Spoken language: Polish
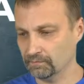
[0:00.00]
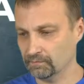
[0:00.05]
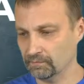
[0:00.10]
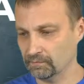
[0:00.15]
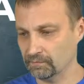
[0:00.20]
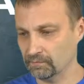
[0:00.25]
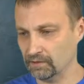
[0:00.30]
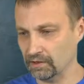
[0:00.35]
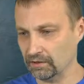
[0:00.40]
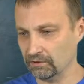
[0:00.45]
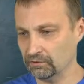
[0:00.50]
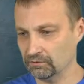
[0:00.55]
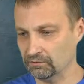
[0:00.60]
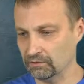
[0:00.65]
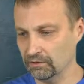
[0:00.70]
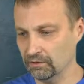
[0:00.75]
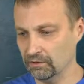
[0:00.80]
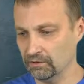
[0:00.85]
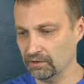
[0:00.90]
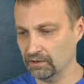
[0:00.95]
mm, tak to
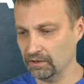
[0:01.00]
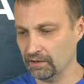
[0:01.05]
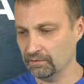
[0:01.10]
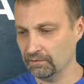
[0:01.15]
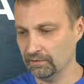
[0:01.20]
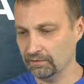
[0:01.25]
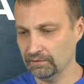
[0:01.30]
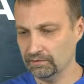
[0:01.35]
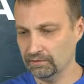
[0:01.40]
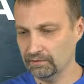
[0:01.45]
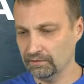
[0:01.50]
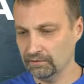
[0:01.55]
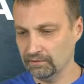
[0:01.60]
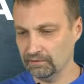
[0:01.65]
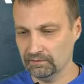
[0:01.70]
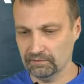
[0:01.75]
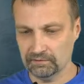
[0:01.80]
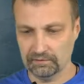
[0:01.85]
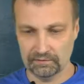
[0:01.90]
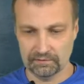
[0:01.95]
wygląda.
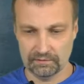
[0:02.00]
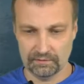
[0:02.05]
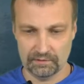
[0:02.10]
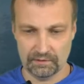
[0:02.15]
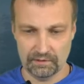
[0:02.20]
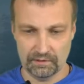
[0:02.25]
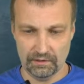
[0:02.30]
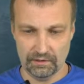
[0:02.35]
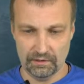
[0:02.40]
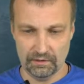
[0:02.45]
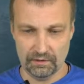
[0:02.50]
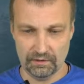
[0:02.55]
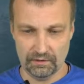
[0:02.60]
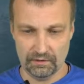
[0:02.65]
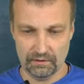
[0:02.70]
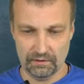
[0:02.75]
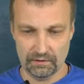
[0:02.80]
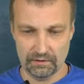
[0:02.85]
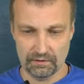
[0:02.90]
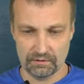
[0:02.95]
I
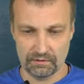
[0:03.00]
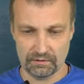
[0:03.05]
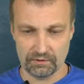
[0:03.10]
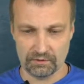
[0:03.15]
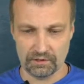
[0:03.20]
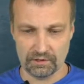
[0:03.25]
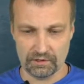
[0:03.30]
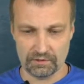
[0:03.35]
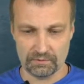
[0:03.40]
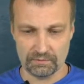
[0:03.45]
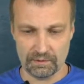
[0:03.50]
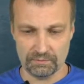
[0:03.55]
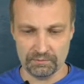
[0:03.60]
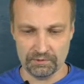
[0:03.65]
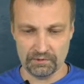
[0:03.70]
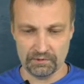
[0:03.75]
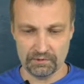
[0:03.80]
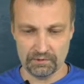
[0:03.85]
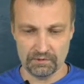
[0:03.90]
co teraz mamy